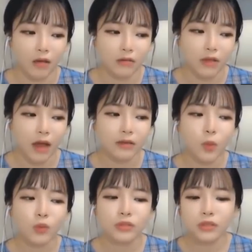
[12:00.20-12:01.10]
나를
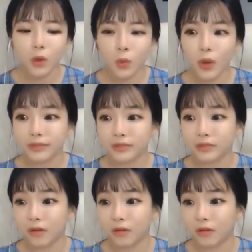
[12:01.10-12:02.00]
꼬시려고
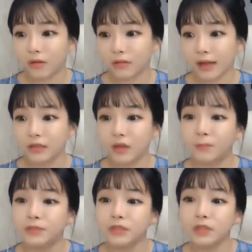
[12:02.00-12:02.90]
했어, 나를
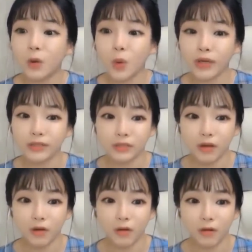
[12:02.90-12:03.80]
덮치려고
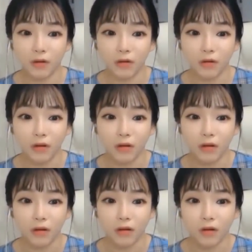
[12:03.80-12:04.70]
했어
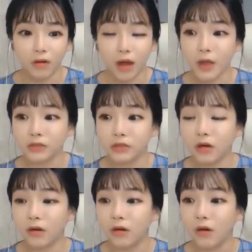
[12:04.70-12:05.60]

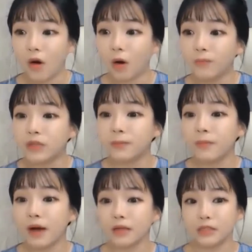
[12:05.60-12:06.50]
라면서 없는
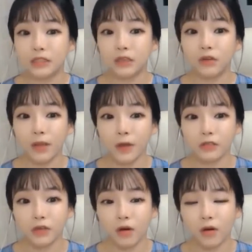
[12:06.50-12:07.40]
말을
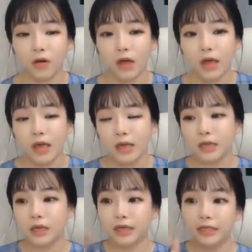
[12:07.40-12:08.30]
지어내면서
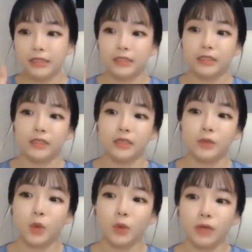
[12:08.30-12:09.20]
이 이시
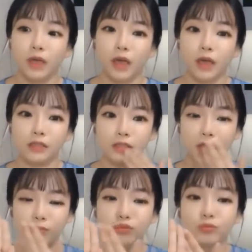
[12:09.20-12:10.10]
히토미의
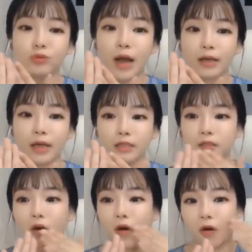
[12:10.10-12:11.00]
이제 부부
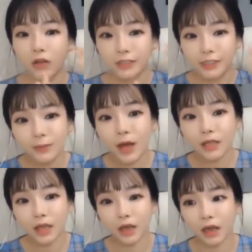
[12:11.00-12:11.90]
관계를 더
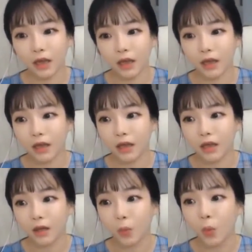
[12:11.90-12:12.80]
심화되게
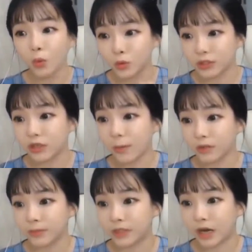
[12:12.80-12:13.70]

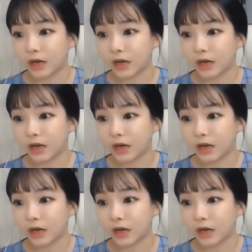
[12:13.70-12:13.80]
고조시켜버립니다.